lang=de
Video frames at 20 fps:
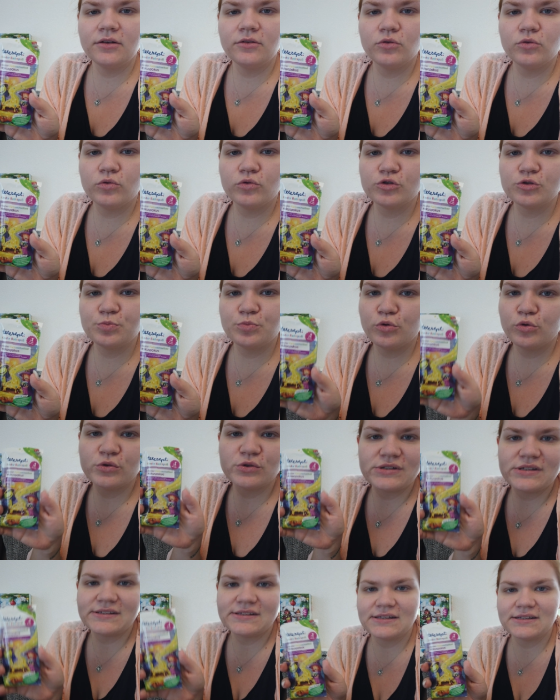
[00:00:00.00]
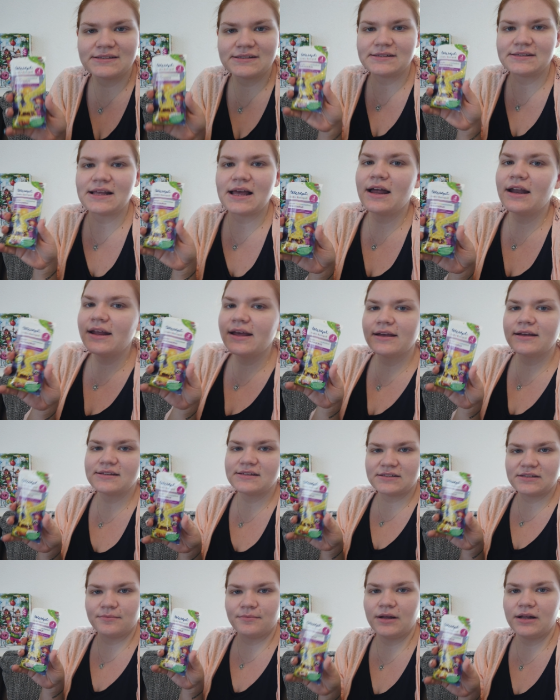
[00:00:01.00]
Hokuspokus ist jetzt das allererste
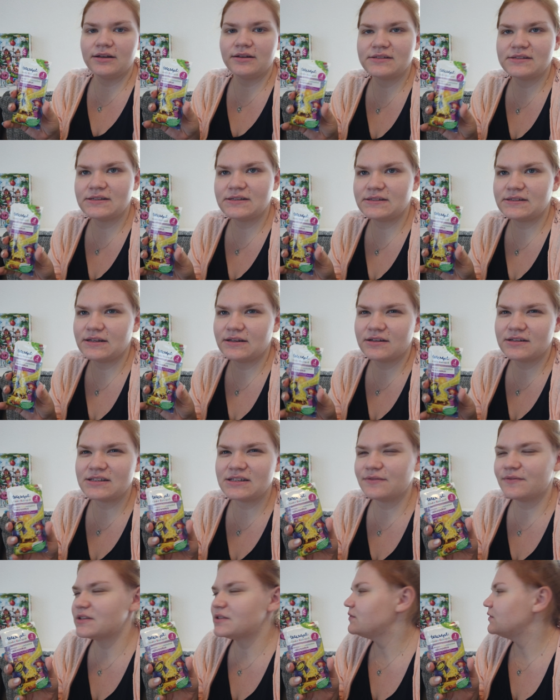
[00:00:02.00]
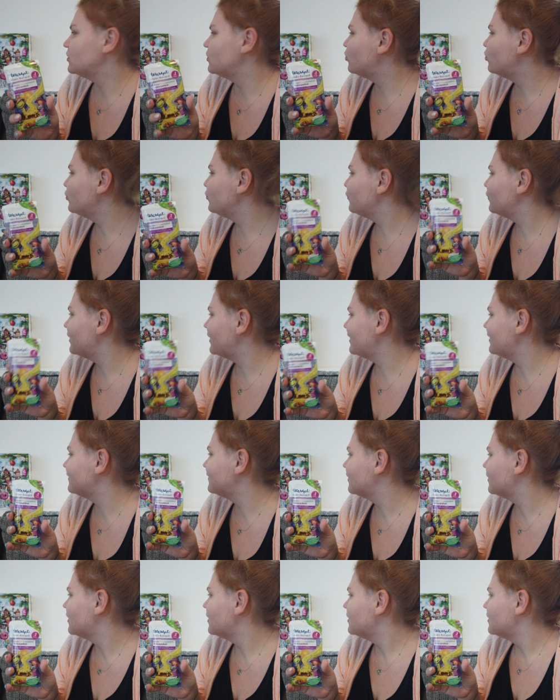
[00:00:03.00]
Mal, dass ich sehe, dass sich was wiederholt. Vielleicht
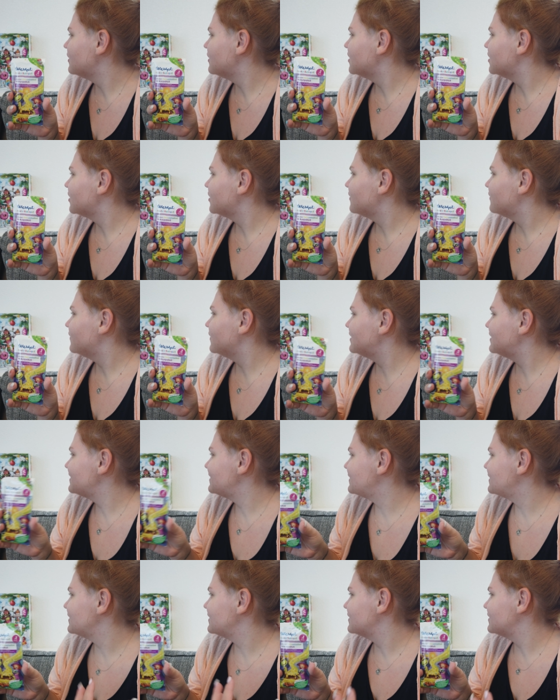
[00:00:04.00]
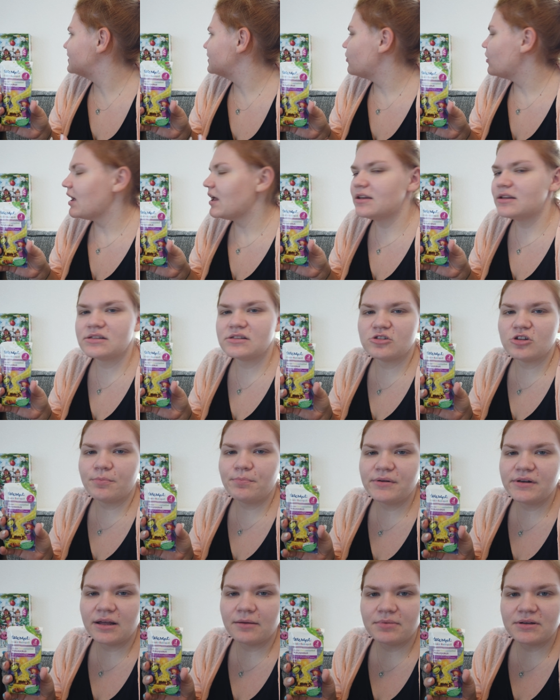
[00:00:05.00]
wird es sich jetzt auch alles doppeln,
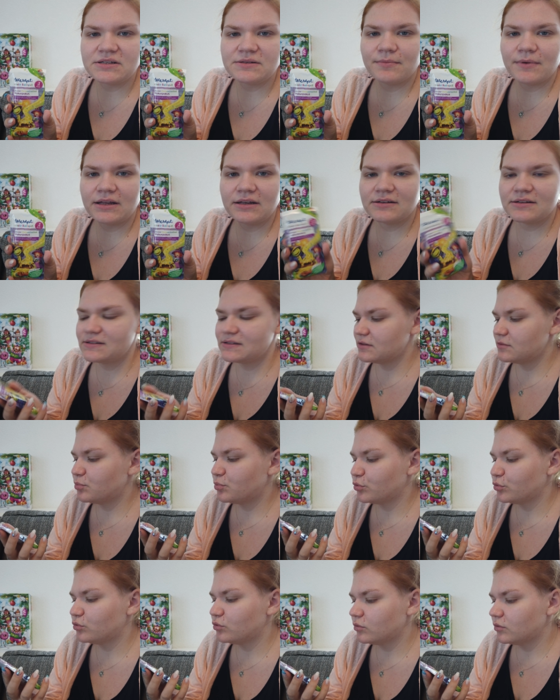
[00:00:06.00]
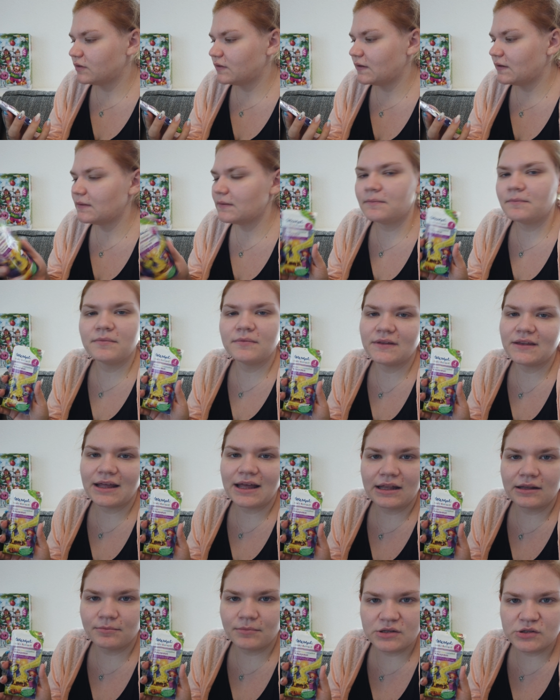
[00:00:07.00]
aber ich meine, das sind Produkte, da hat
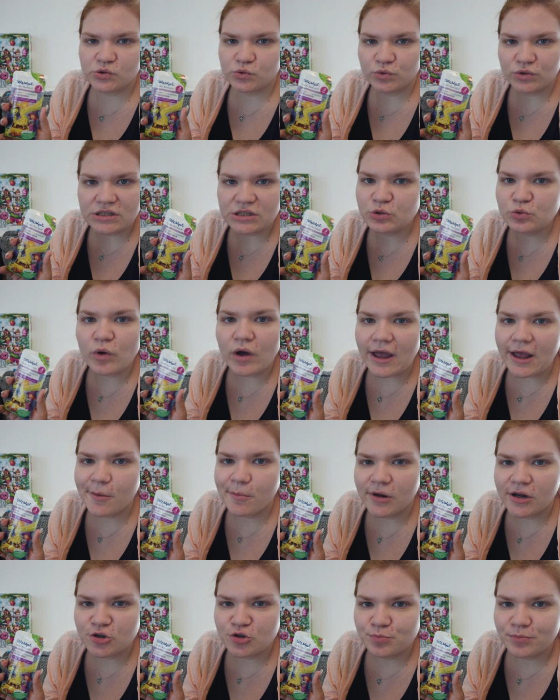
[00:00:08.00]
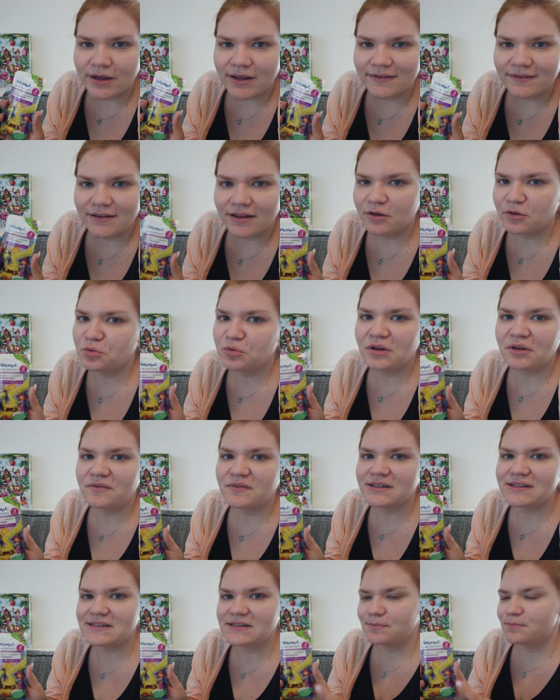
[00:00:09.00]
mein Sohn nicht nur einmal Spaß dran und er wird
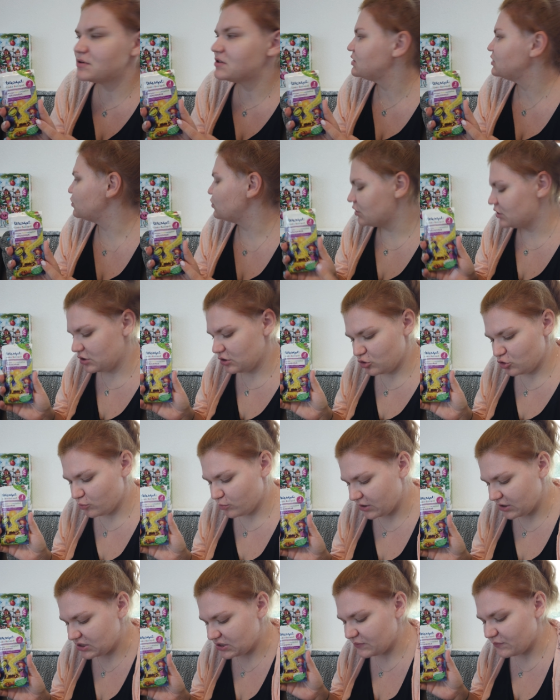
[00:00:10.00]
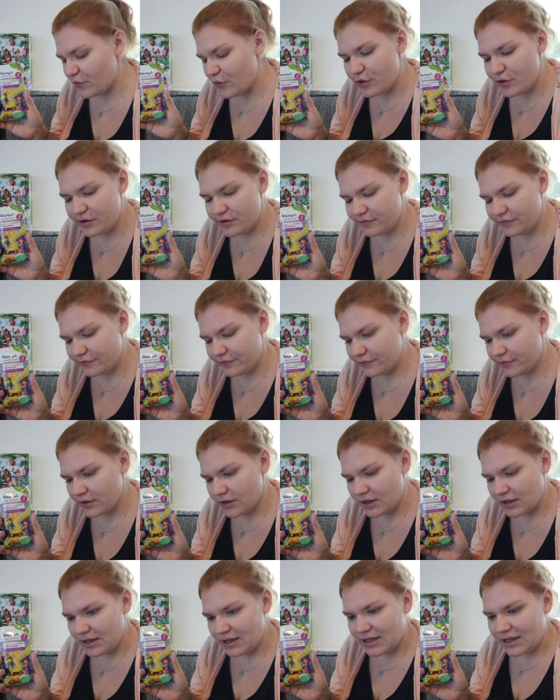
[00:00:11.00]
sich bis Türchen Nummer 12
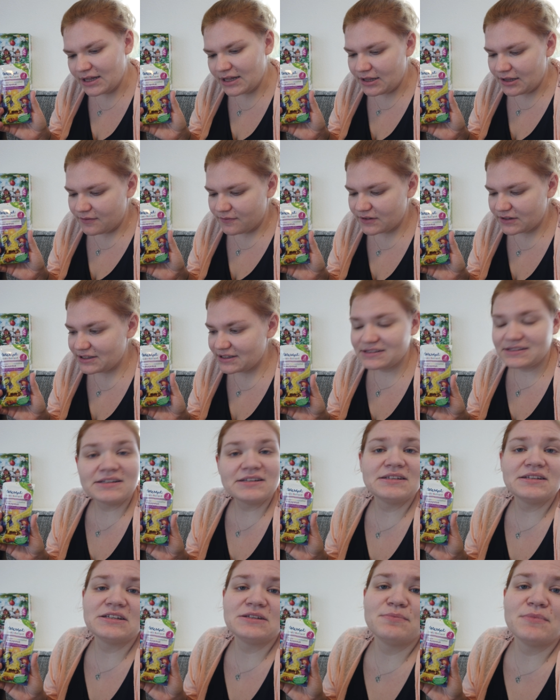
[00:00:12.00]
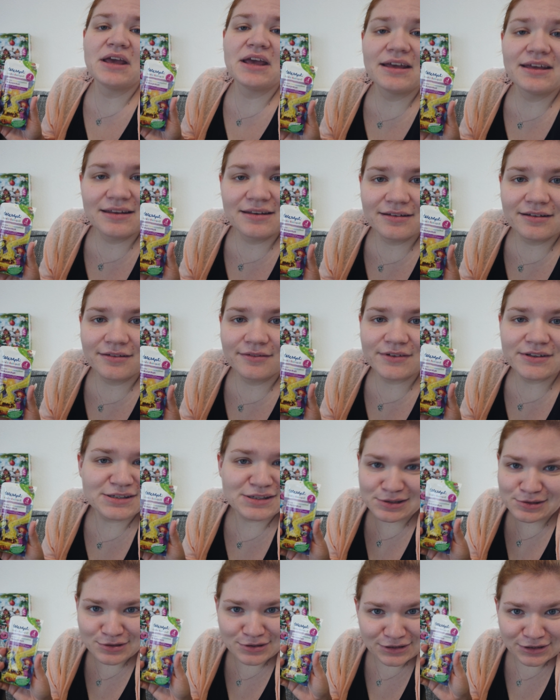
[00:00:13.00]
wird er sich nicht mehr erinnern, was in
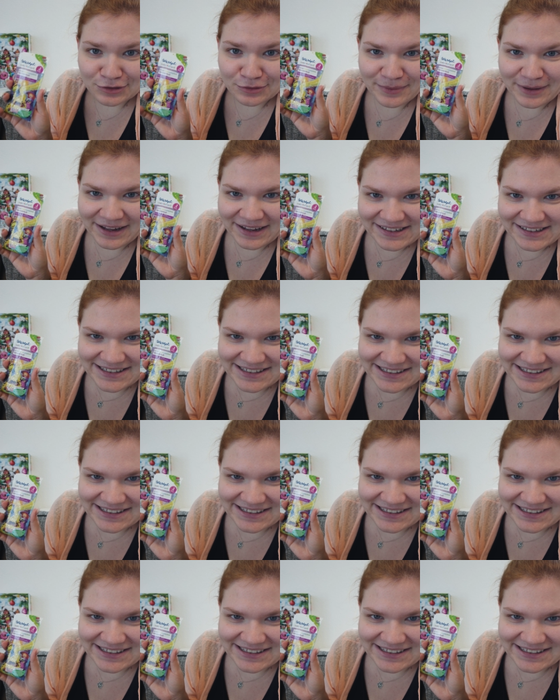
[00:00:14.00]
Türchen Nummer 1